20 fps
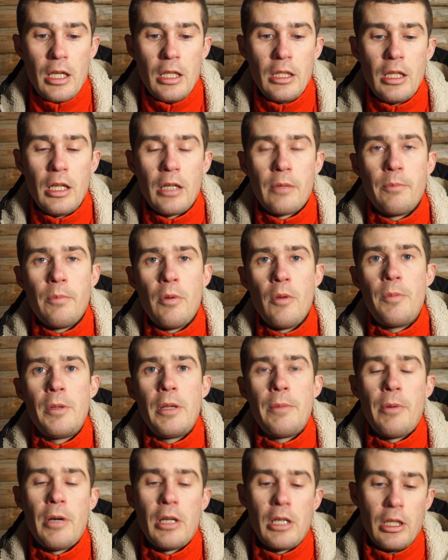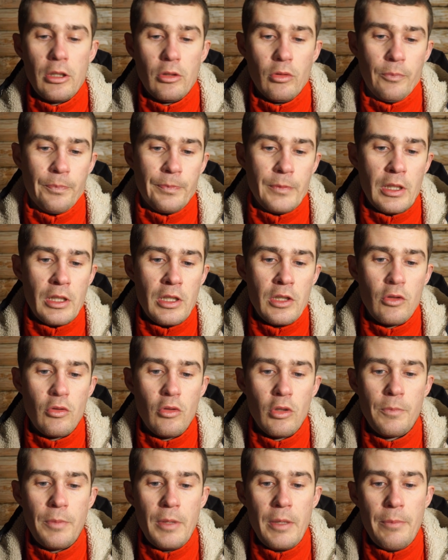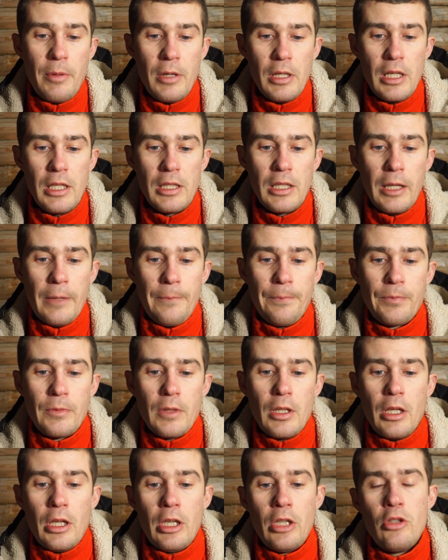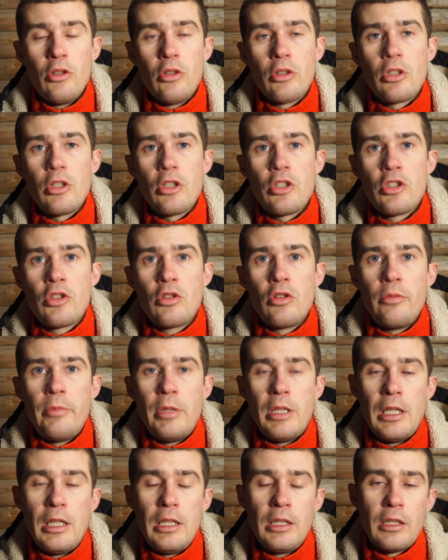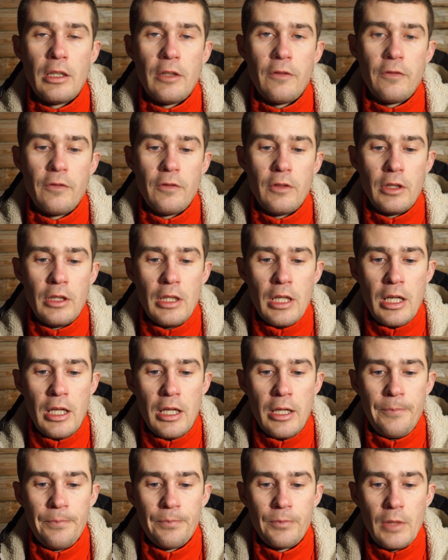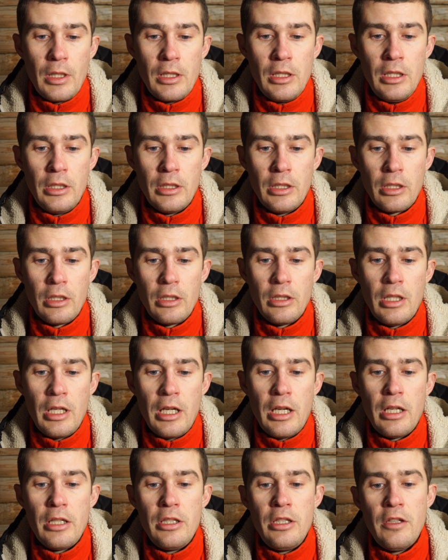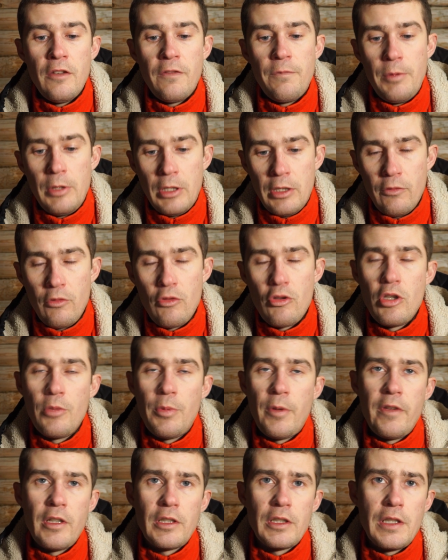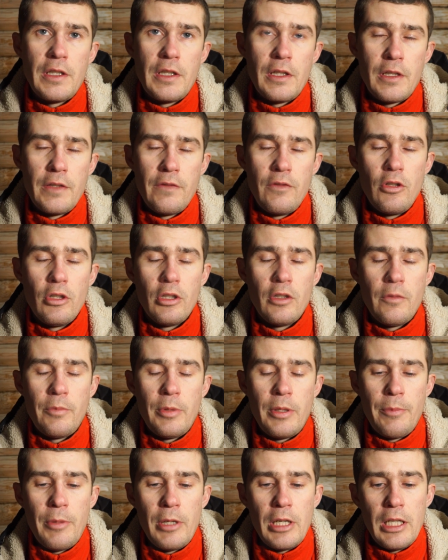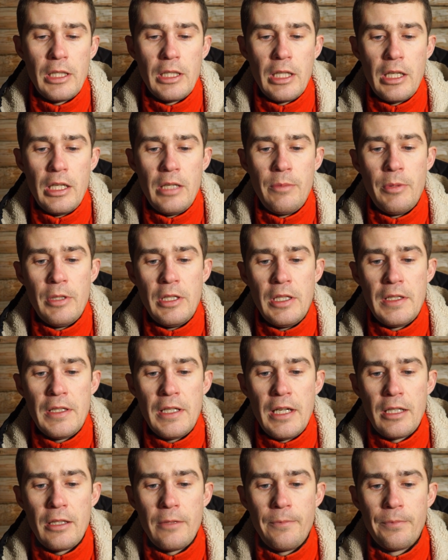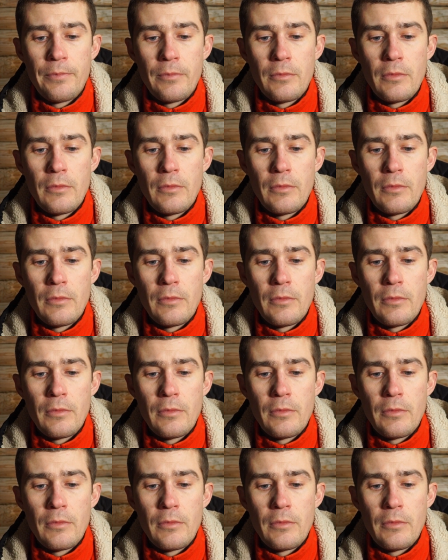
Итак, по препарату. Расход препарата идет 100 мл на литр на не впитывающей поверхности разведенного препарата и 50